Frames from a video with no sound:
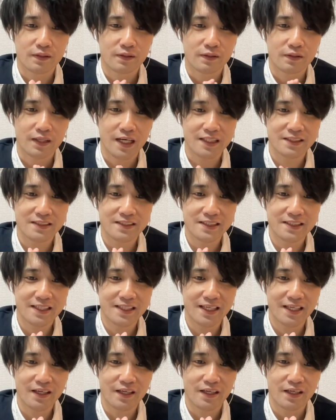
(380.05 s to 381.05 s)
滑舌が
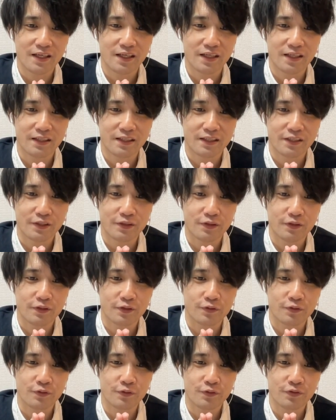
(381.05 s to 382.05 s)
ね、
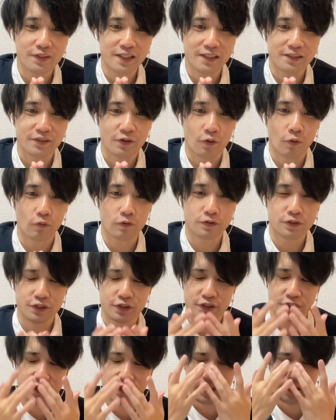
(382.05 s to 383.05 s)
ゆるゆるなんですよ。お
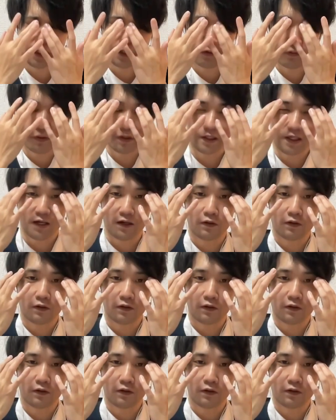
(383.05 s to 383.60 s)
し、金1個れた。